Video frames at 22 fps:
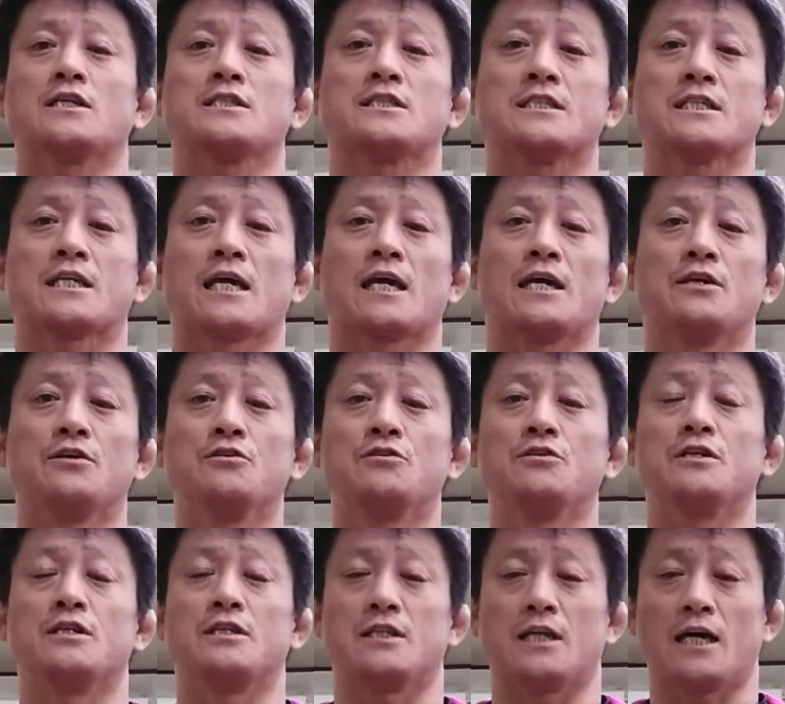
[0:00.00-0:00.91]
感神経が
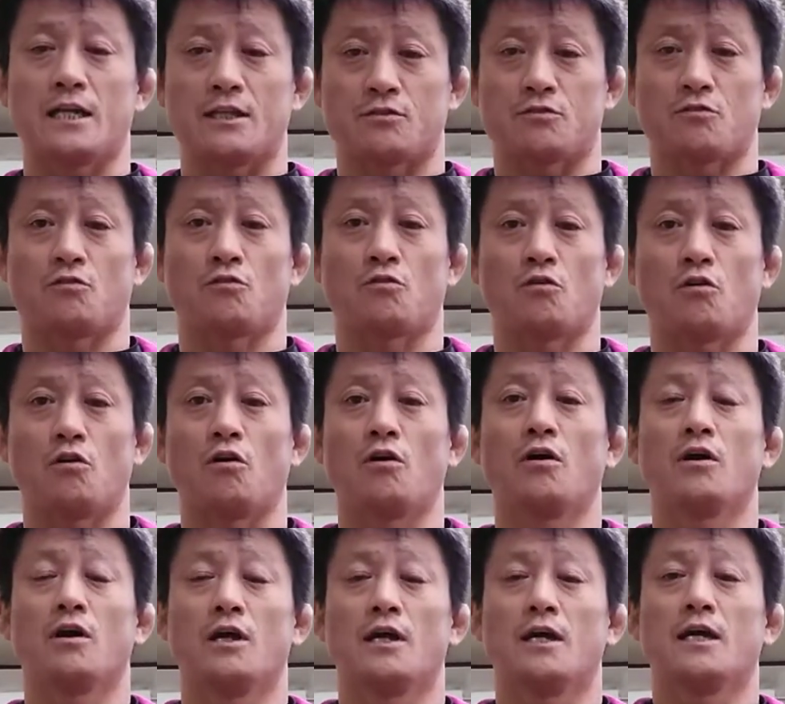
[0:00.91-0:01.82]
優位になりその
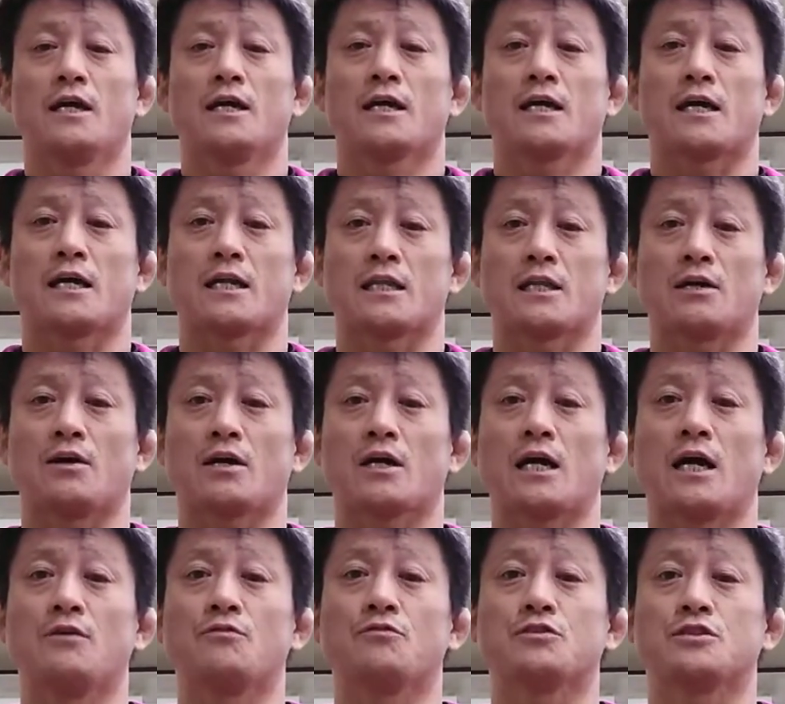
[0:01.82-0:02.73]
後体は
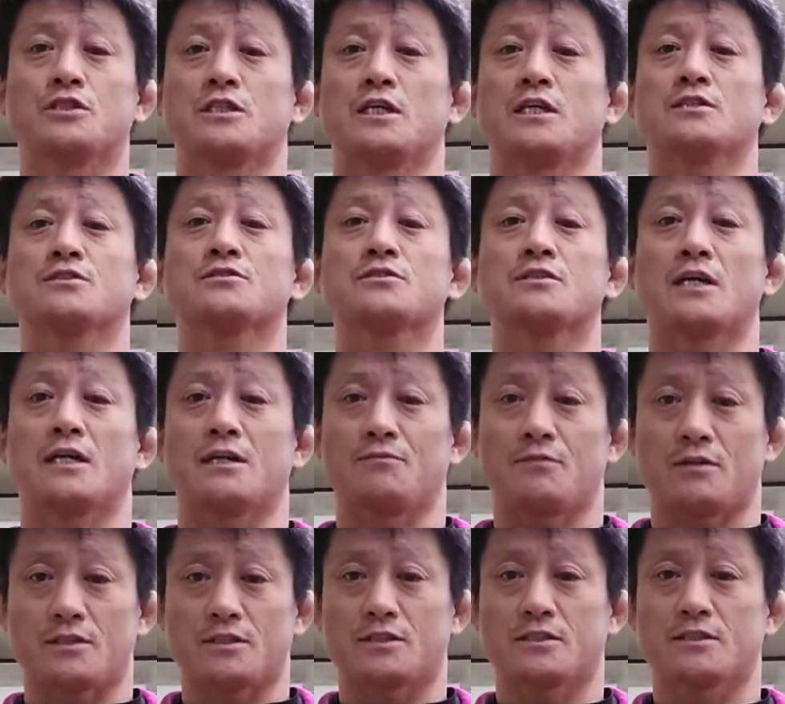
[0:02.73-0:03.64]
回復しやすくなり
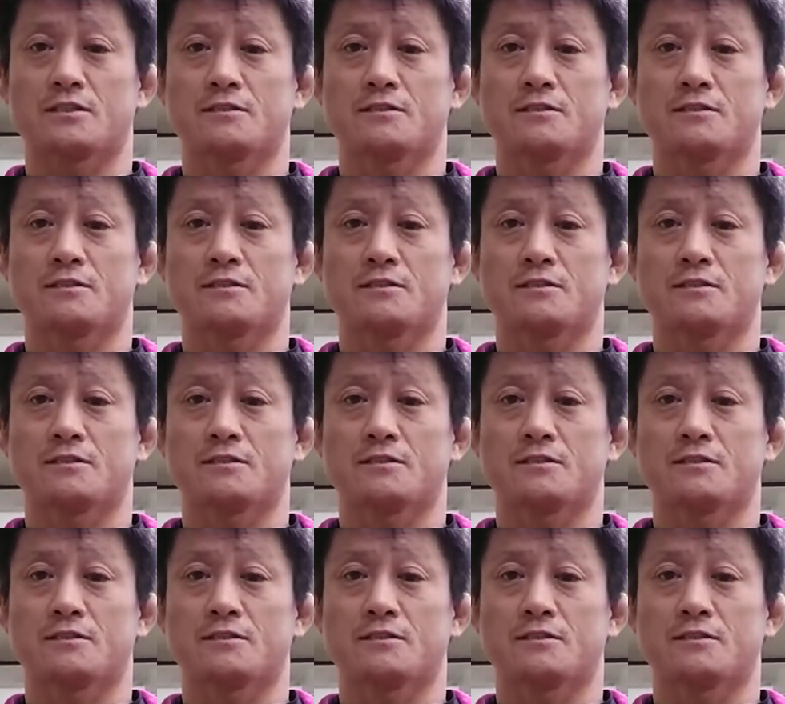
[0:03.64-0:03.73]
ます